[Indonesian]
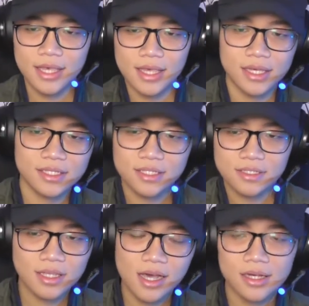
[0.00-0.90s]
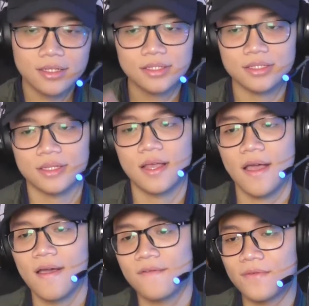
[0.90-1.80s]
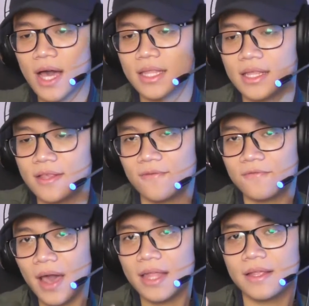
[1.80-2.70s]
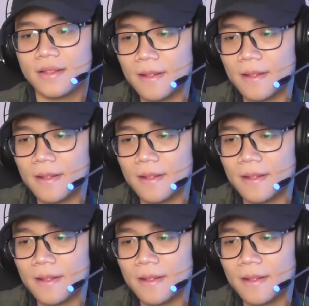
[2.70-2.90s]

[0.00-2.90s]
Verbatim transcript: ya gitu nah finally fun